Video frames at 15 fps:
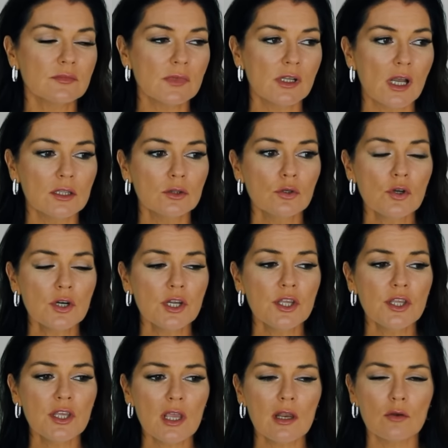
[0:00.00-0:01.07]
которые
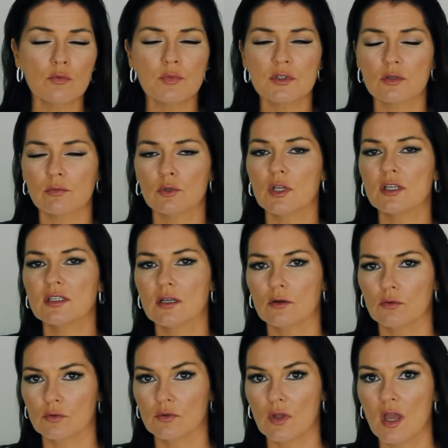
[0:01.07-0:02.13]
не любят соблюдать
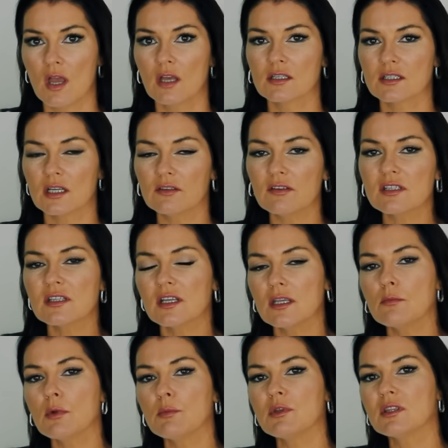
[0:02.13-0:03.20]
закон. Соответственно,
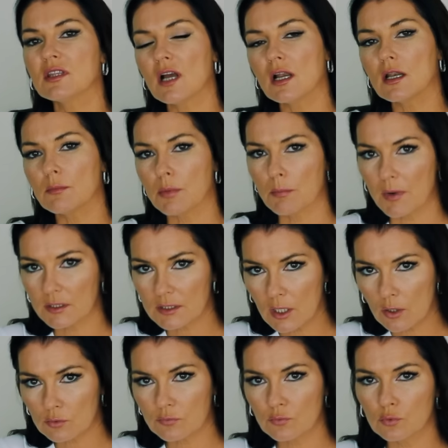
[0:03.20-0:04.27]
они моментально
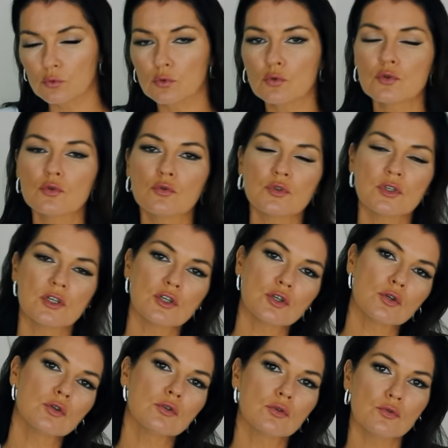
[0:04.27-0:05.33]
попадают в кутузку, за
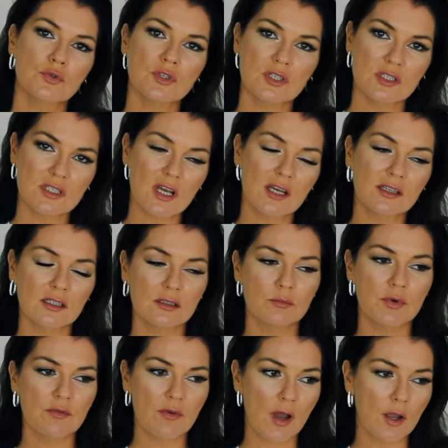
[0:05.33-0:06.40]
решетку, сидят,
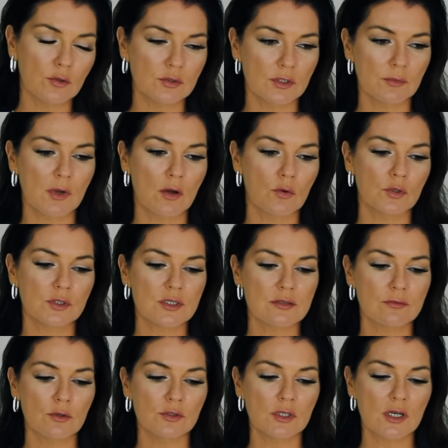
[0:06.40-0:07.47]
отбывают там какое-то
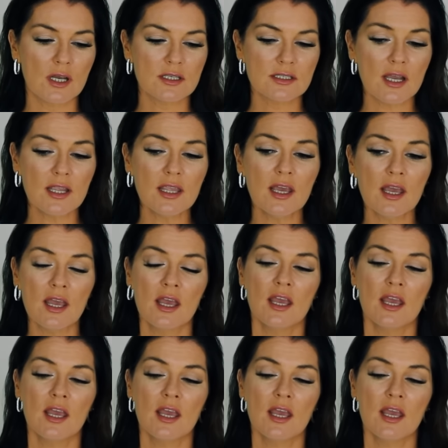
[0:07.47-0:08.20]
свое наказание.